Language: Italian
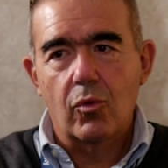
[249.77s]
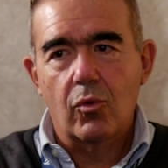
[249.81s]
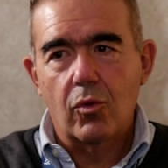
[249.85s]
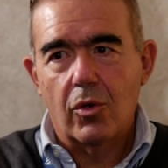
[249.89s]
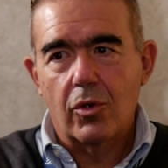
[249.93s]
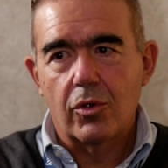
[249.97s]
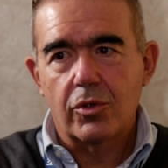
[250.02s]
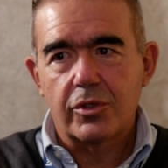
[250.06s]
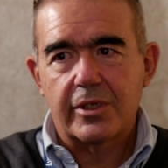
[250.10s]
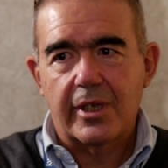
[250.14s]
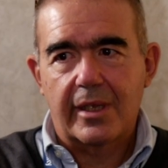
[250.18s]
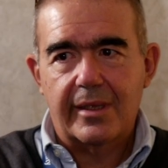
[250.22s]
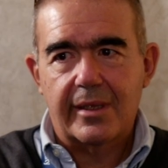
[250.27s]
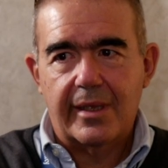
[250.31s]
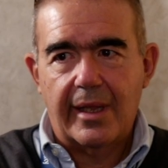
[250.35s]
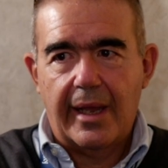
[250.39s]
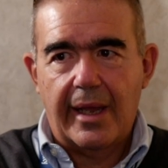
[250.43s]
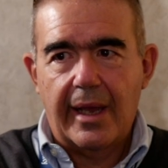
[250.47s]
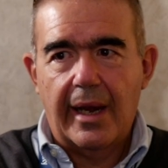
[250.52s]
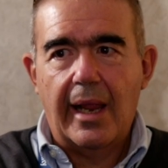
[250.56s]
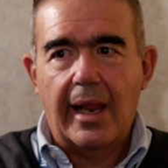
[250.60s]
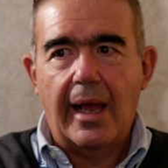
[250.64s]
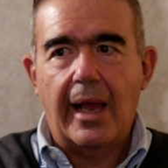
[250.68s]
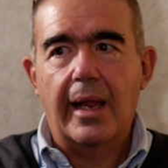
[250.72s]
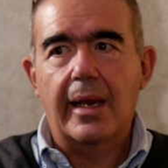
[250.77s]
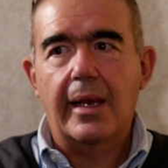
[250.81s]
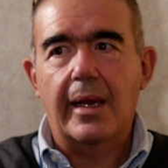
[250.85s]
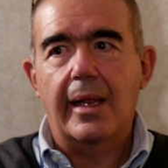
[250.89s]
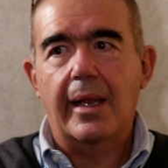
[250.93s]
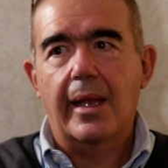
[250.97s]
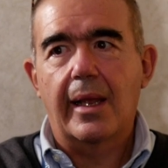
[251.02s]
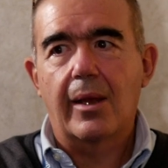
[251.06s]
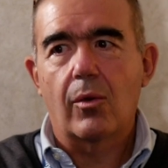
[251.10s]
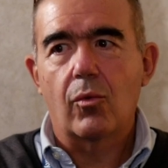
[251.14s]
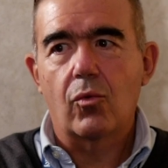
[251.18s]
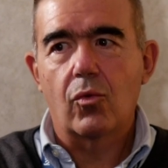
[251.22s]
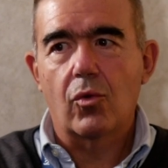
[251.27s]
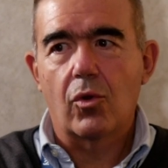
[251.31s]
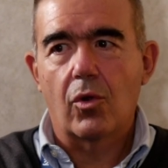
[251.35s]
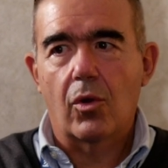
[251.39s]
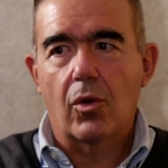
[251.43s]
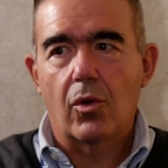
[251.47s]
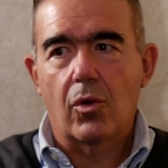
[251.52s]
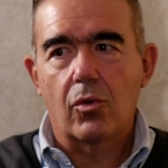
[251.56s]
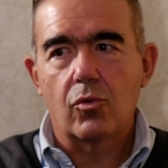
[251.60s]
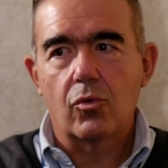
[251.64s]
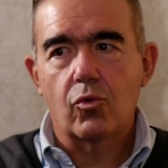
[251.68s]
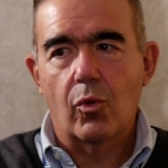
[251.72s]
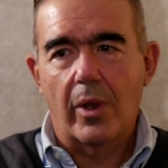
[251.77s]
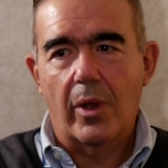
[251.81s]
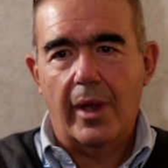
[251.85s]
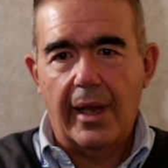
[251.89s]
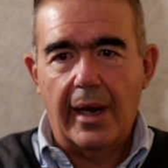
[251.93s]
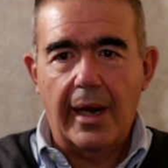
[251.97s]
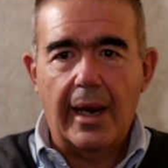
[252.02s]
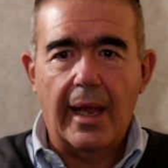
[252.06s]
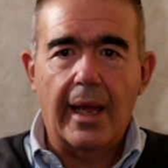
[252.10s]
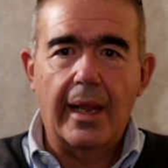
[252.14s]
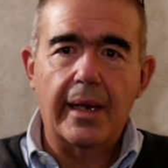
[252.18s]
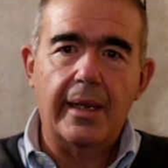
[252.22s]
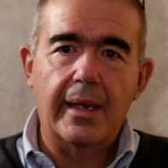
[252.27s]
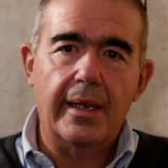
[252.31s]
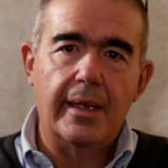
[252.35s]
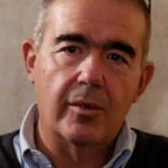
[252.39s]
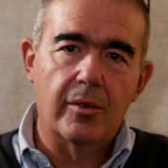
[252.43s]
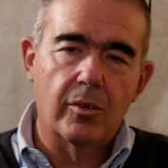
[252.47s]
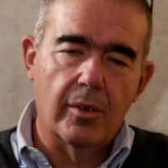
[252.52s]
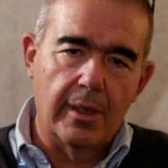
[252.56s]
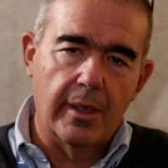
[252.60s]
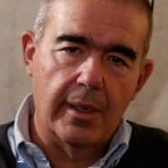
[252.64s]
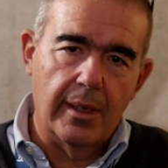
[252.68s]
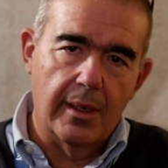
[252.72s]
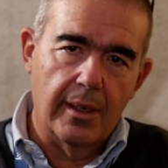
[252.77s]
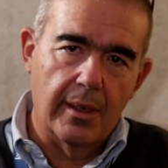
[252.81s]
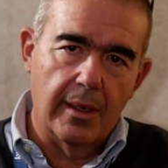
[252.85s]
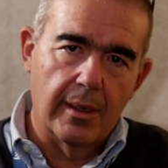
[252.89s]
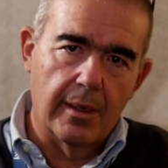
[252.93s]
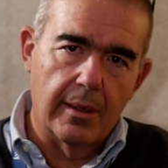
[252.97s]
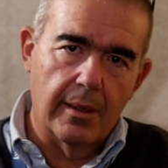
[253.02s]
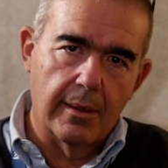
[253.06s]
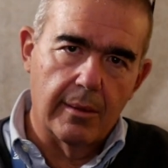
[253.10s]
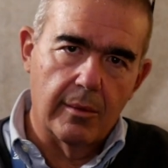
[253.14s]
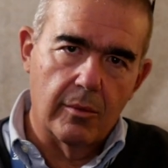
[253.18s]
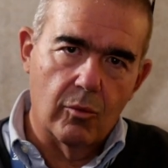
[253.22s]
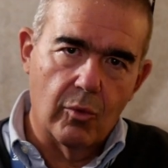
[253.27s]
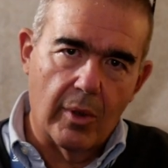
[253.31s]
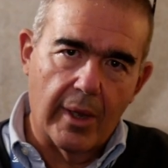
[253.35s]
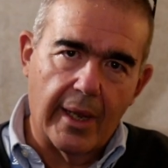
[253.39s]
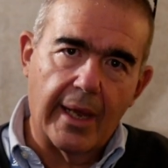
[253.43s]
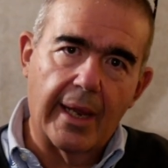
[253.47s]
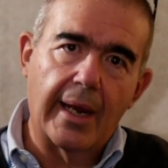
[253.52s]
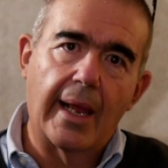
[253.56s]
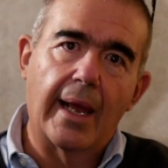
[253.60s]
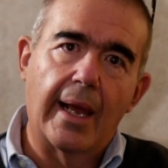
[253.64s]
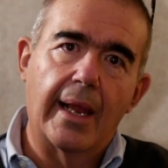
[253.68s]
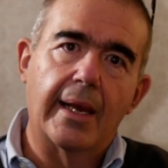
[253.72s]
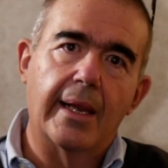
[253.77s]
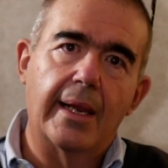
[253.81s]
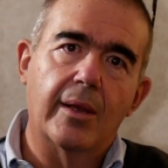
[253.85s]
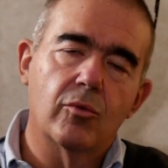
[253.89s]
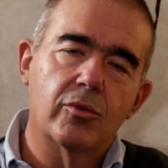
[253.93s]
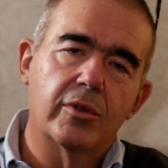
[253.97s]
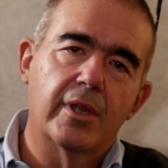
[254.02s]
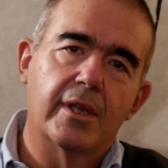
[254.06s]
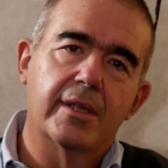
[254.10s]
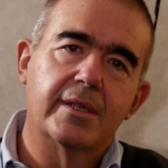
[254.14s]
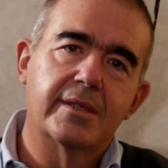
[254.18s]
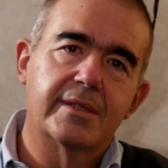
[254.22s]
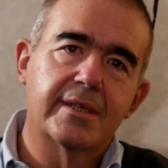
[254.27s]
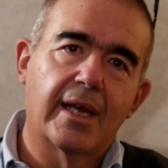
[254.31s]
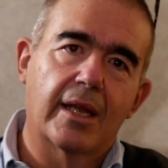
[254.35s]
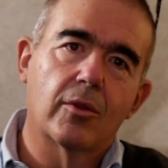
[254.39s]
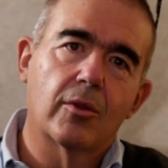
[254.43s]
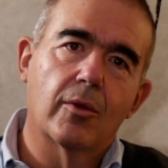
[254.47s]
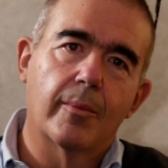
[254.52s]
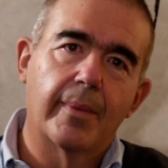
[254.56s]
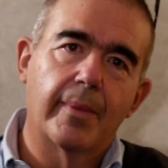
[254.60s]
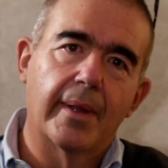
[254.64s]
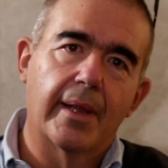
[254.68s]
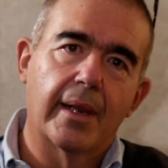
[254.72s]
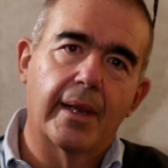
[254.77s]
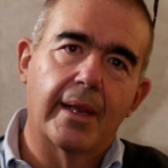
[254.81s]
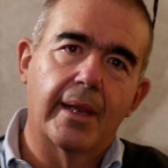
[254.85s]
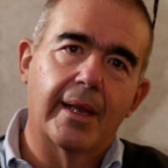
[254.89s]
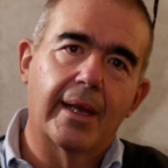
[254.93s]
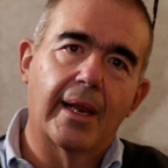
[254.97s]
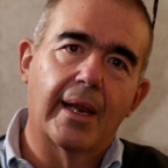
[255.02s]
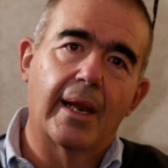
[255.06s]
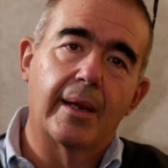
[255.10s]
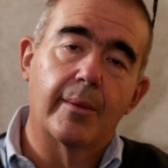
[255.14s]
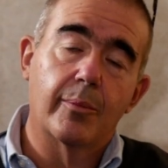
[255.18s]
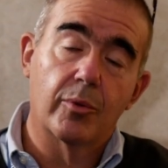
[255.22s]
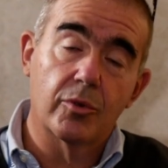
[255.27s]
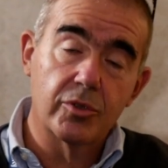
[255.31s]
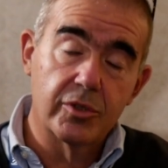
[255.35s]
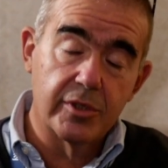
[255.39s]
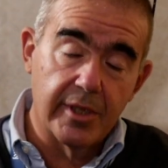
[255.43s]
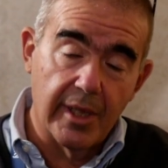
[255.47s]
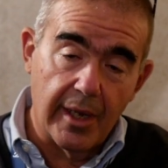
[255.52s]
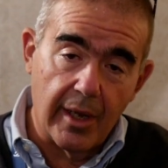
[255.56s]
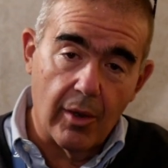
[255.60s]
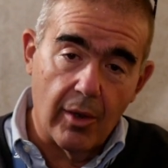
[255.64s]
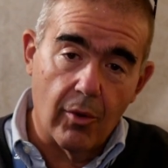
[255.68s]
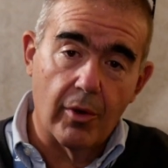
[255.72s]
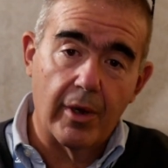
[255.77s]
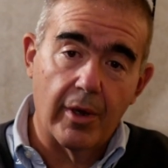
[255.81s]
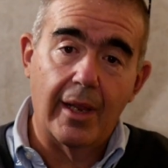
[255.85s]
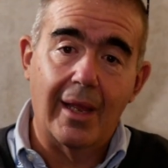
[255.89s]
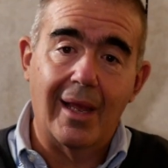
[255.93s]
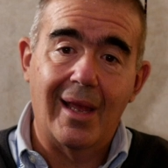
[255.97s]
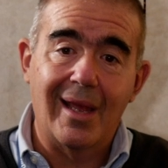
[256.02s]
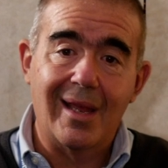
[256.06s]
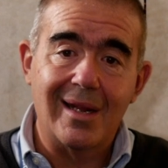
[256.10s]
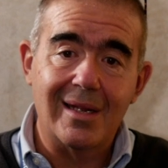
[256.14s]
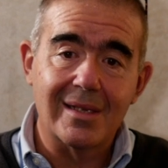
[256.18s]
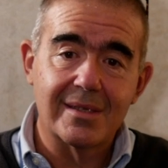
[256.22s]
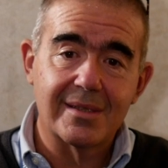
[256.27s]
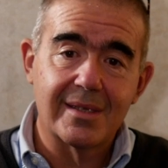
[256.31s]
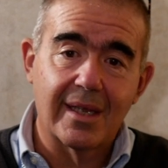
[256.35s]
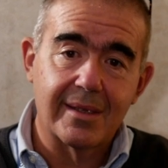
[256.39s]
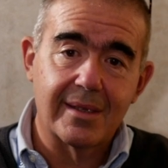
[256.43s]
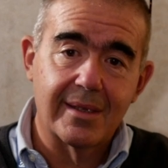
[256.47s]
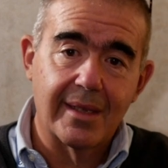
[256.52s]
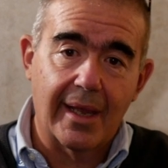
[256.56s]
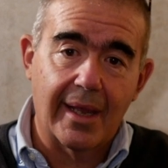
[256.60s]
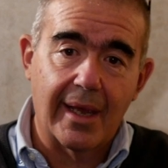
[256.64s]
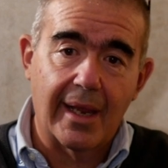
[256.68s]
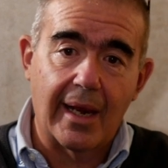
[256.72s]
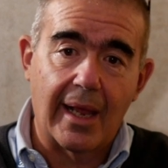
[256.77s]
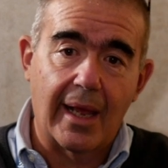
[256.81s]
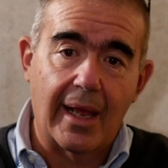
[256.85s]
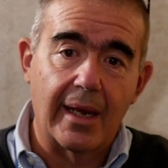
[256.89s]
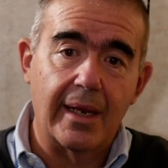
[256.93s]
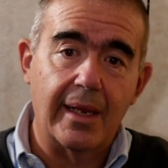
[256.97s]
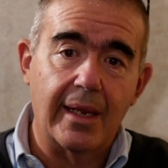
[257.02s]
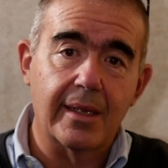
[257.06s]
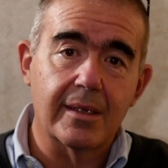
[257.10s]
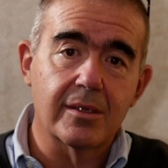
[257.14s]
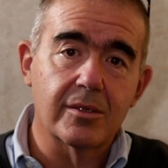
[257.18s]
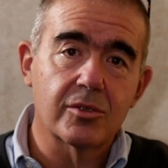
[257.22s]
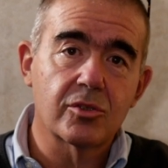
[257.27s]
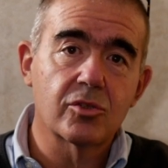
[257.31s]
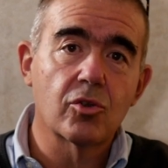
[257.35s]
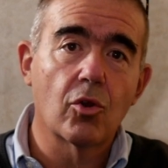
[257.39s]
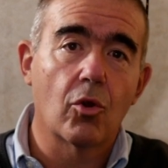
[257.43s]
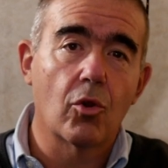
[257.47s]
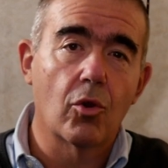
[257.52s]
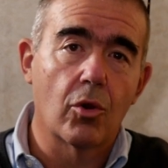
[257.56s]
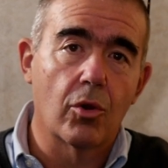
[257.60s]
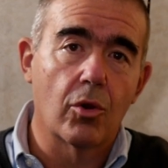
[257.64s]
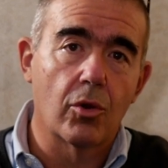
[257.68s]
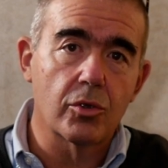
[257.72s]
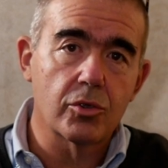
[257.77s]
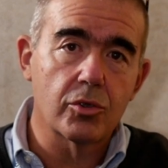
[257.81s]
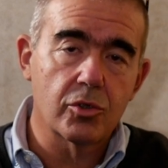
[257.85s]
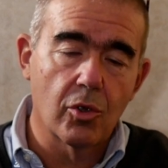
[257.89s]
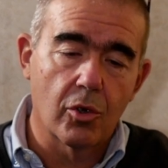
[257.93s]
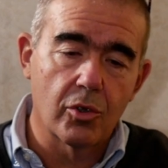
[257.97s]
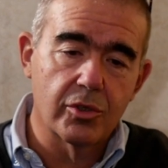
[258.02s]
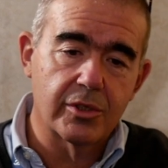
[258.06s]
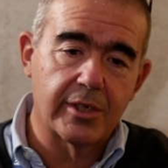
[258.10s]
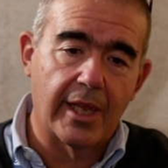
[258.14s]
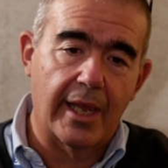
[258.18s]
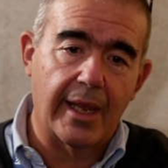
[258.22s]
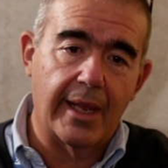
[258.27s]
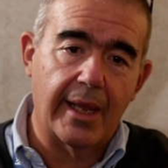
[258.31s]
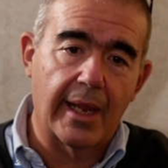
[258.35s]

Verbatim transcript: uno sette canali e uno due canali. Il, il, due canali utilizzato per i canali posteriori e il sette canali, solo, solo sei